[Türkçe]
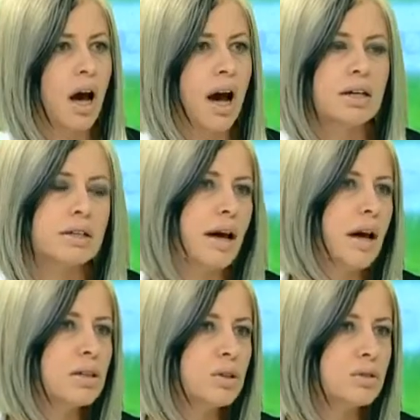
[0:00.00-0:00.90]
her, sanırım.
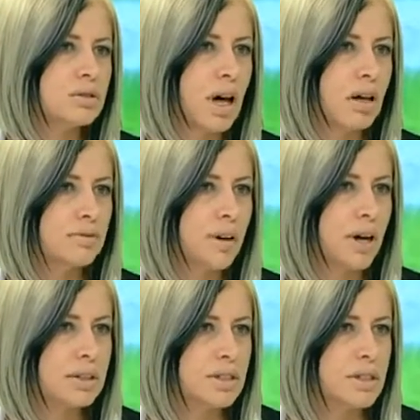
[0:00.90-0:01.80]
Her yönden
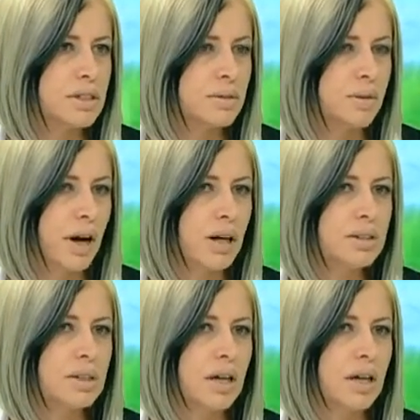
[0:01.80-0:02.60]
faydası var.